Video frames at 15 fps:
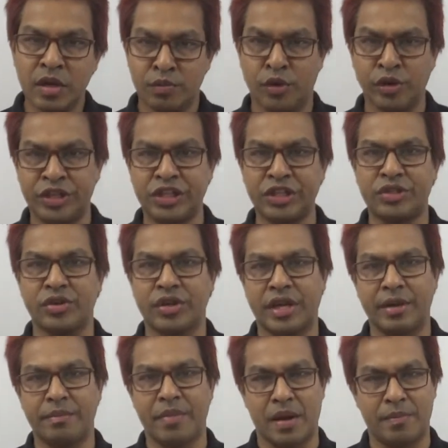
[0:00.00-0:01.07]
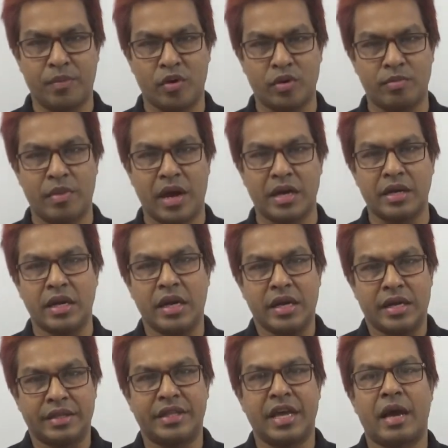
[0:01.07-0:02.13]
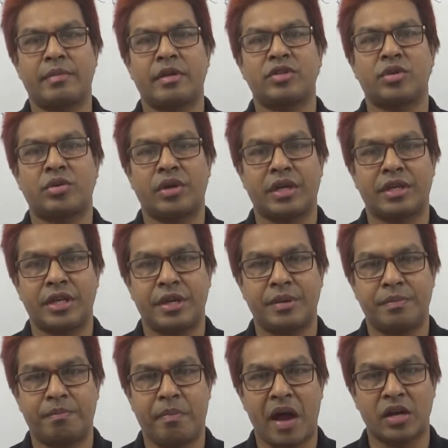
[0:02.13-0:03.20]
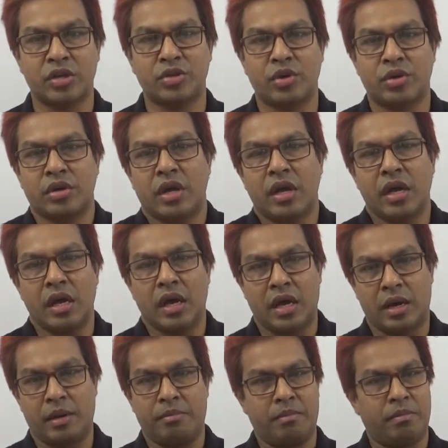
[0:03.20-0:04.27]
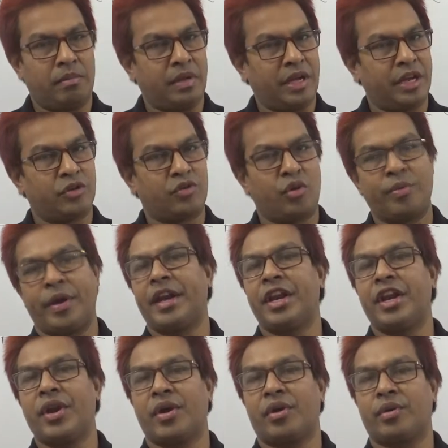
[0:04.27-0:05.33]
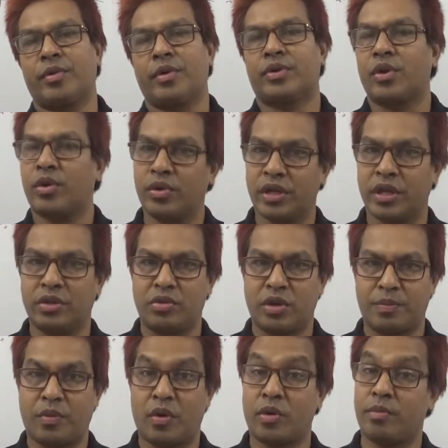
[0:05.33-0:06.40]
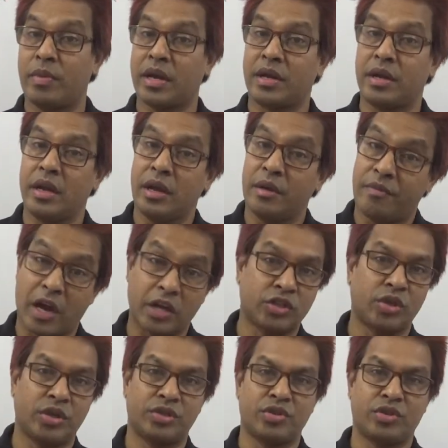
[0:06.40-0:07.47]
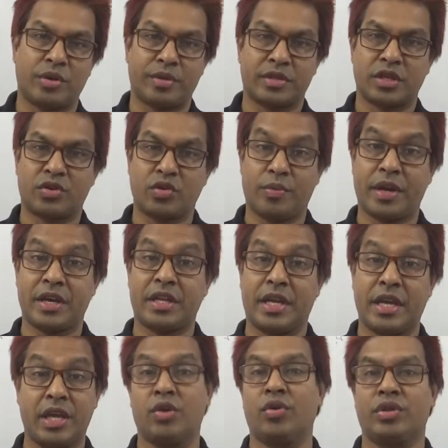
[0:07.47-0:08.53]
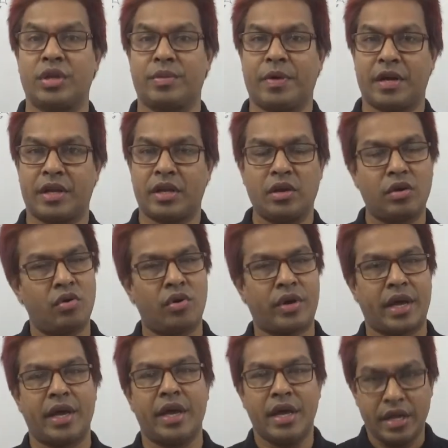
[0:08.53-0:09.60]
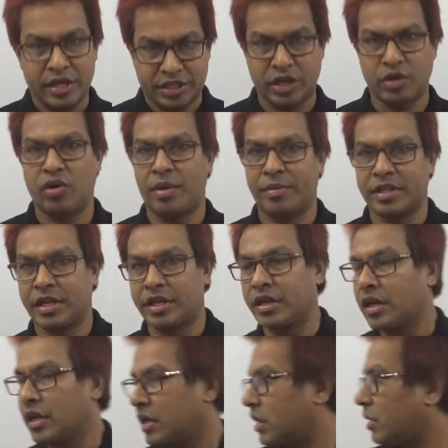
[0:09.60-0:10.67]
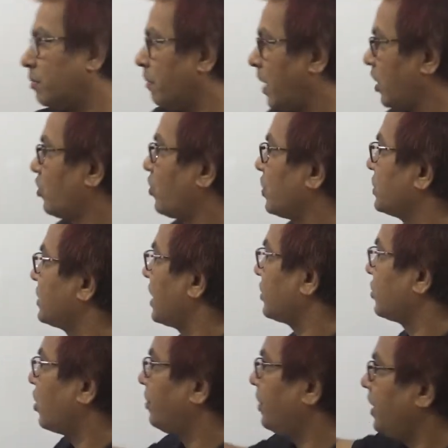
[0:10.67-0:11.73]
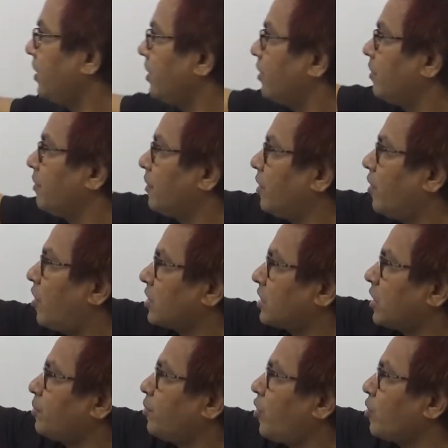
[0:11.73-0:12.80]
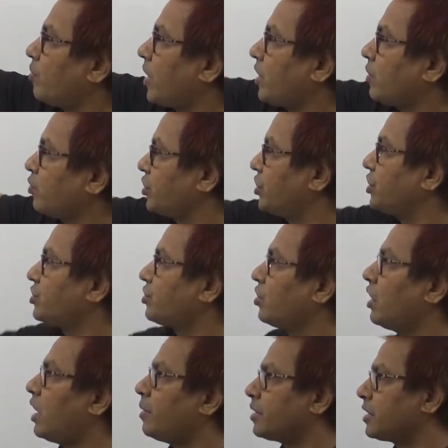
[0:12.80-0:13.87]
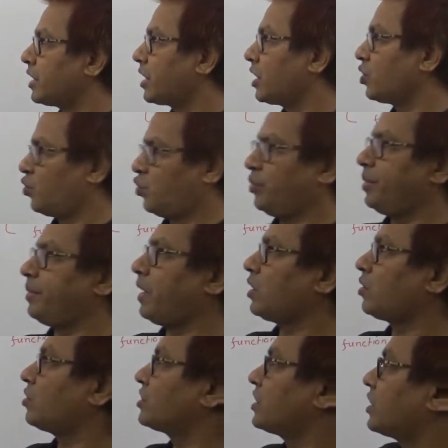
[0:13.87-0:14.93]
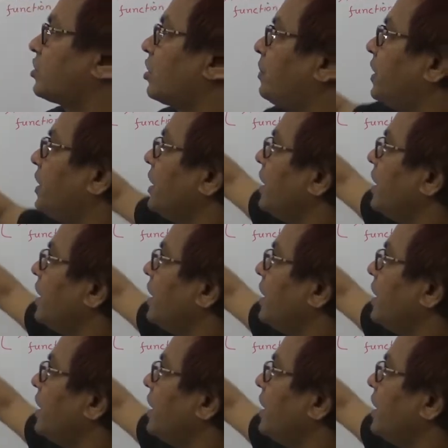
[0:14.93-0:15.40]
বৈশিষ্ট্য কী বা পরম মান দিয়ে আমরা যখন একটি ফাংশন এর ডোমেন নির্ণয় করব তখন কিন্তু এই পরম মান ফাংশনের জন্য আমাদের ডোমেন কি হতে পারে ওকে সেগুলো আমাদের ভালো করে জানতে হবে অর্থাৎ পরমাণের বৈশিষ্ট্য আমাদের এখানে খুবই ভালো করে জানতে হবে